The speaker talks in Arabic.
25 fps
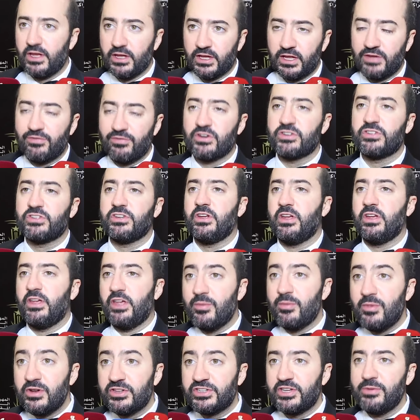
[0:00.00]
كيفاش
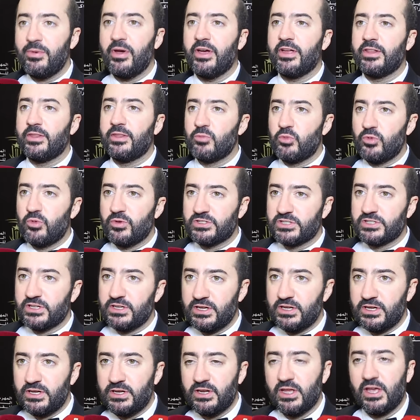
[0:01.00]
عملتي مع هاد
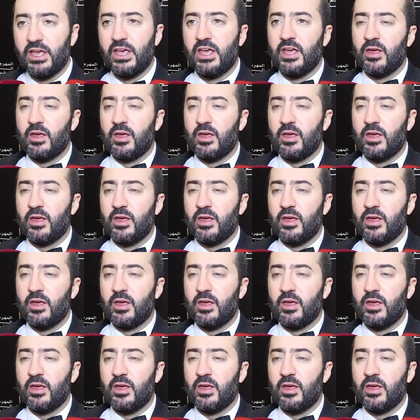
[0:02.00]
الممثلين